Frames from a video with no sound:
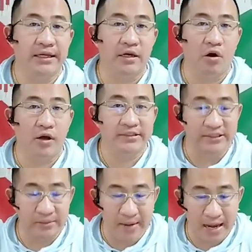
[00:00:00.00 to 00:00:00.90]

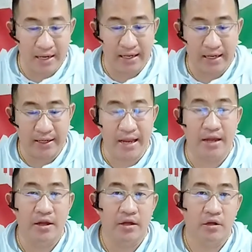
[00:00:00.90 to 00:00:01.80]
1,775 เหรียญเนี่ย
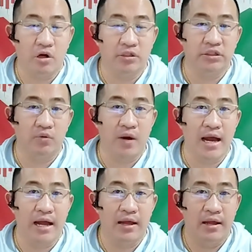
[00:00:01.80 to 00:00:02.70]
ก็ถือว่า
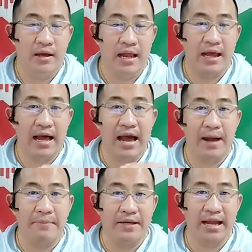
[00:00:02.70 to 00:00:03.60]
ราคา
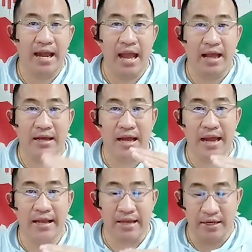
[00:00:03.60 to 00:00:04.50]
มันยังห่างไกล
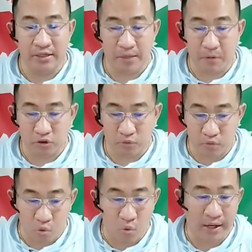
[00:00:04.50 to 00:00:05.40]
กันเยอะพอสม
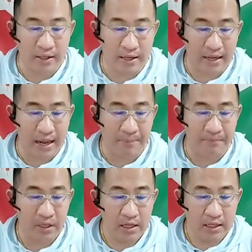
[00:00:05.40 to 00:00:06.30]
ควรนะครับ
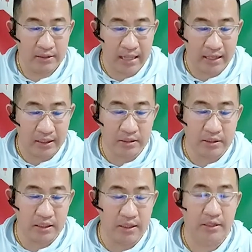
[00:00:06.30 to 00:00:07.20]
แต่ถ้า
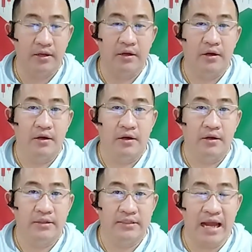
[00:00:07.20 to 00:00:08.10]
เกิด
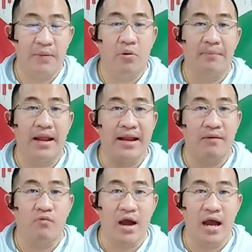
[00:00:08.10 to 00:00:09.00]
จะให้ผมแนะ
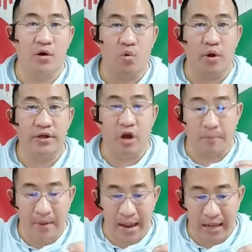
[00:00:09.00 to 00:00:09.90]
นำว่าควรยอ
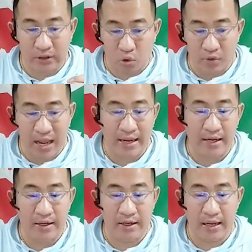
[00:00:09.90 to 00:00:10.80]
มแพ้ตรงไหน
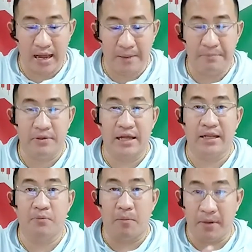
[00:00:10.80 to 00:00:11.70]
นะครับอย่าง
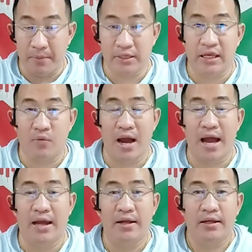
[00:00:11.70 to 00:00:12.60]
ที่บอกไปเมื่อกี้ว่า
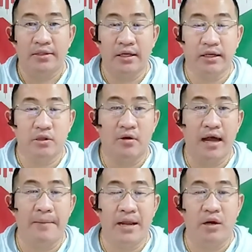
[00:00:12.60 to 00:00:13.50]
ถ้าเกิดทอง
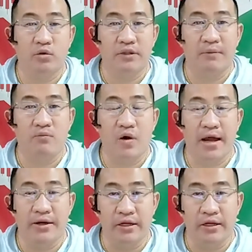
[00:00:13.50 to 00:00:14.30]
คำเนี่ยหลุดต่ำกว่า